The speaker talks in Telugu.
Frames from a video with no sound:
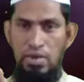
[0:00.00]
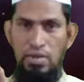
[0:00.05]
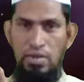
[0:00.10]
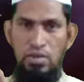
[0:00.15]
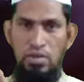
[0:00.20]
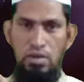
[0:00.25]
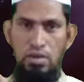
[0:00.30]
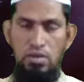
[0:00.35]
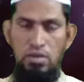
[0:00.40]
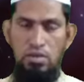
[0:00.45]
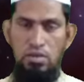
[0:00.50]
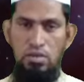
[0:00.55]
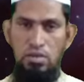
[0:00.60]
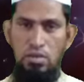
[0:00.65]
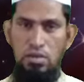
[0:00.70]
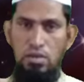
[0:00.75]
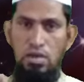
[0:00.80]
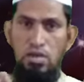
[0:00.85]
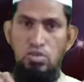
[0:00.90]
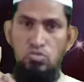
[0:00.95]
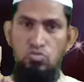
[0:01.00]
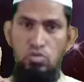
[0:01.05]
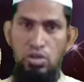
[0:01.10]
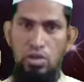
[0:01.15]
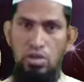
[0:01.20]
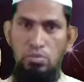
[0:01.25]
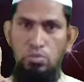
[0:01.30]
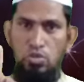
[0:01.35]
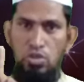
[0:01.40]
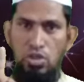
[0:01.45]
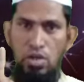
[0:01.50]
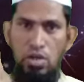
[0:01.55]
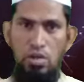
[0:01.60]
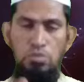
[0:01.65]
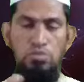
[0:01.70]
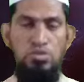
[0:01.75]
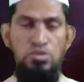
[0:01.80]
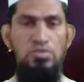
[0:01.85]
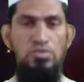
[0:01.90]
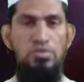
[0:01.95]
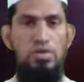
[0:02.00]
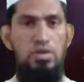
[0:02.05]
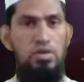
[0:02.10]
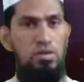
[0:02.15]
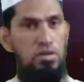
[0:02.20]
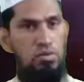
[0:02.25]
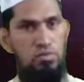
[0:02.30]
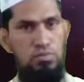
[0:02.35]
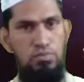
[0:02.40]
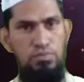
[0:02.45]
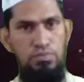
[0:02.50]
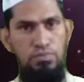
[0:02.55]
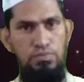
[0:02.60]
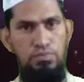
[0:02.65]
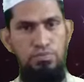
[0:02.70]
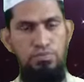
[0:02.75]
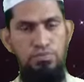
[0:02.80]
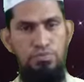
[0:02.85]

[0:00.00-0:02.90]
ఈ లా ఇలాహ స్వర్గపు తాళం చెవి అన్నారు